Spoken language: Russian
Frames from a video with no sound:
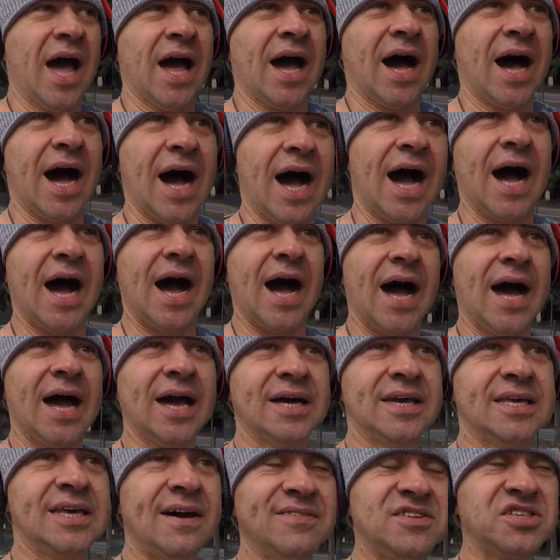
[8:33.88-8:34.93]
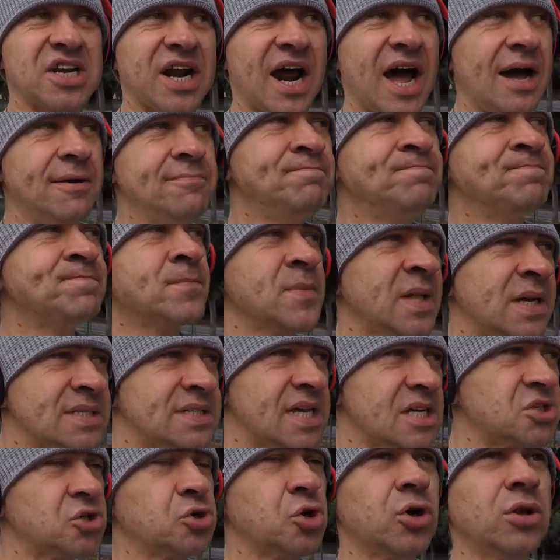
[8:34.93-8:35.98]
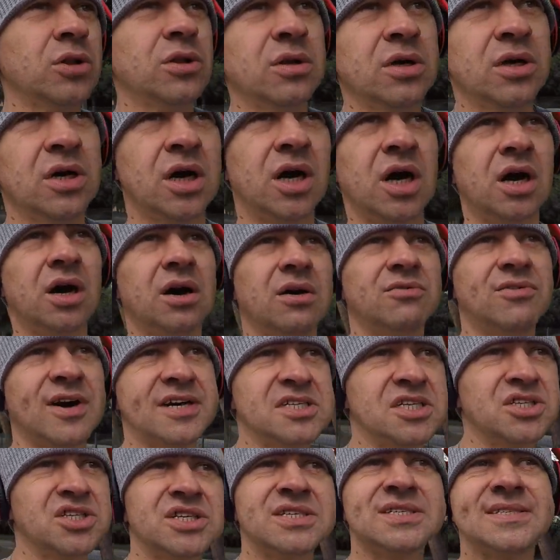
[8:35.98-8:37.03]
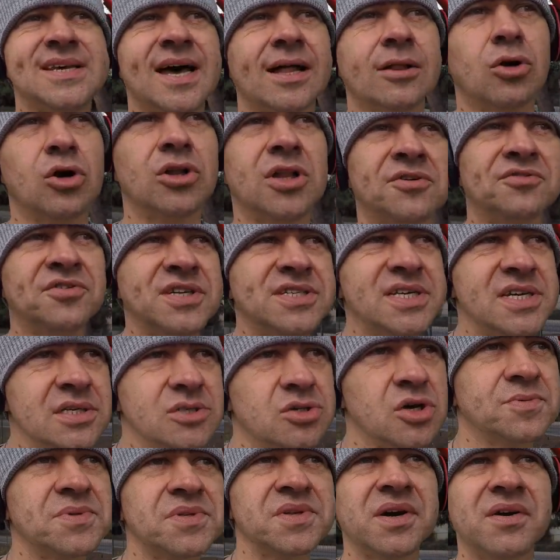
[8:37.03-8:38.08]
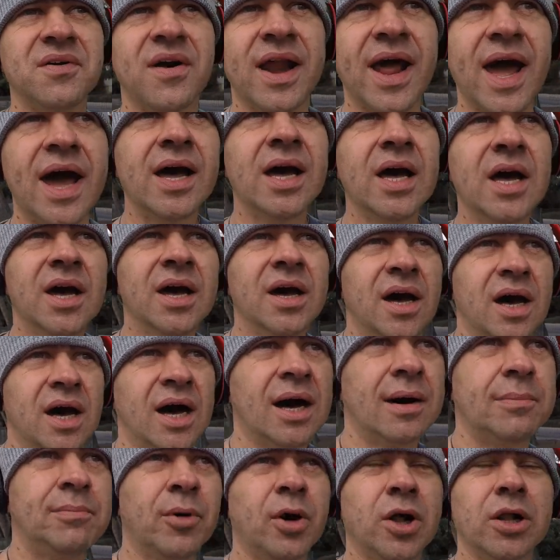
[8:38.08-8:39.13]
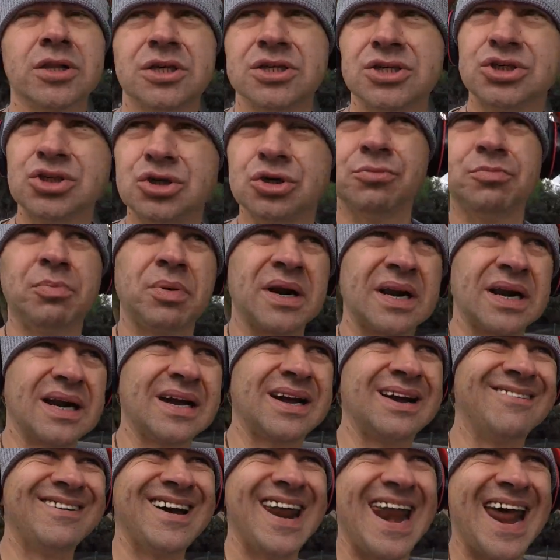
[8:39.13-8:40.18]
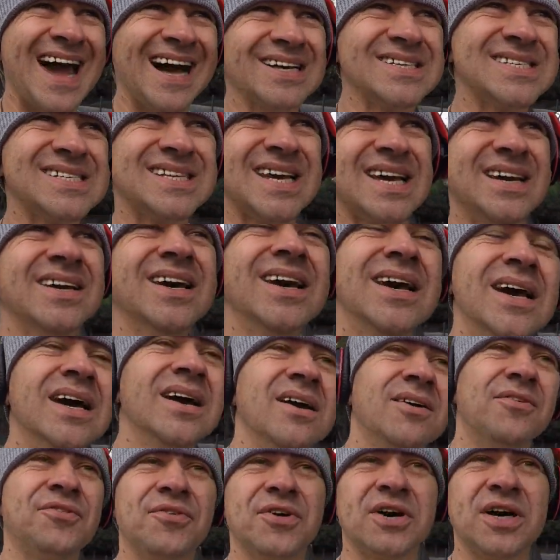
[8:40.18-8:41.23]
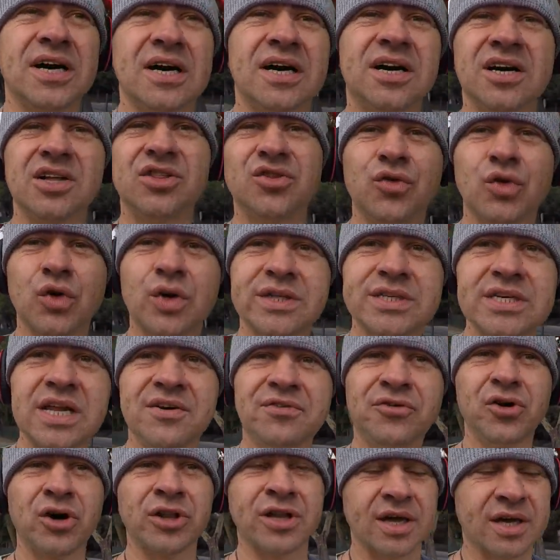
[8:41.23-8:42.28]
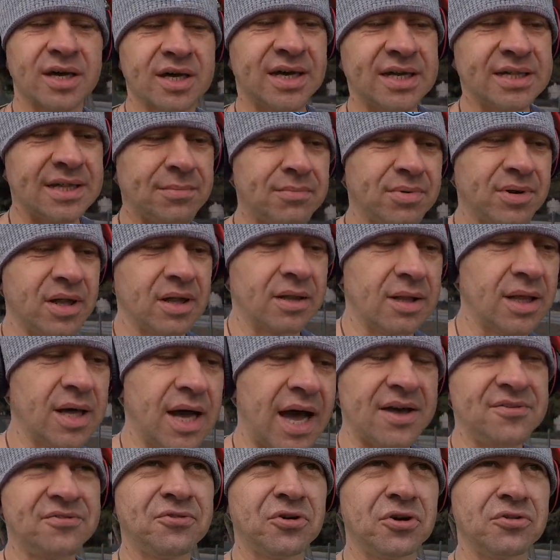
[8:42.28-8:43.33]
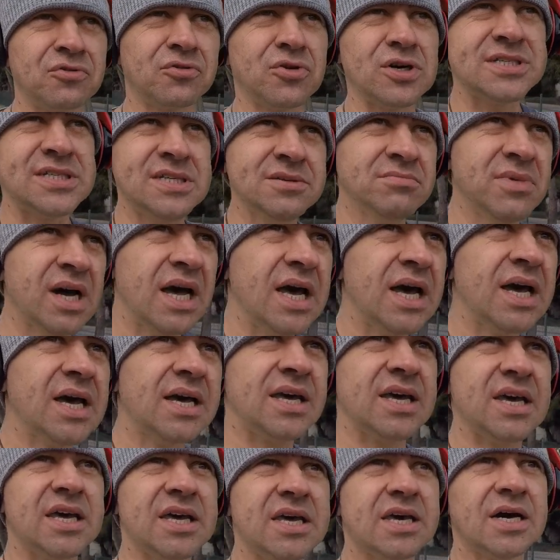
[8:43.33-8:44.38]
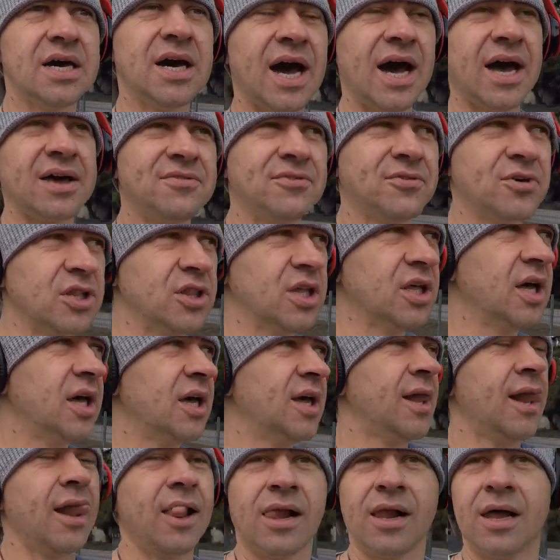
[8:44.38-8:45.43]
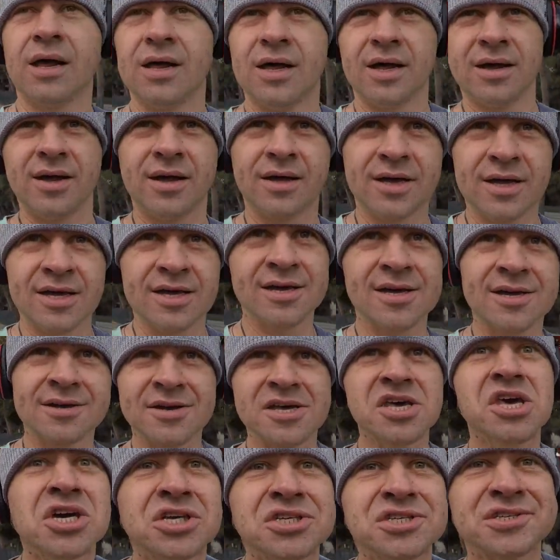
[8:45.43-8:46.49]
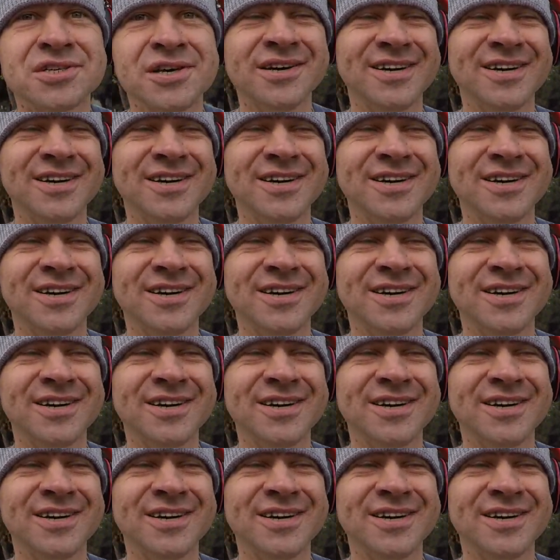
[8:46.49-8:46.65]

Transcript: А, я вчера зашел а, в один из салонов, где, собственно говоря, а, полностью проковырялся в двух телефонах. Это был iPhone 8 и iPhone X.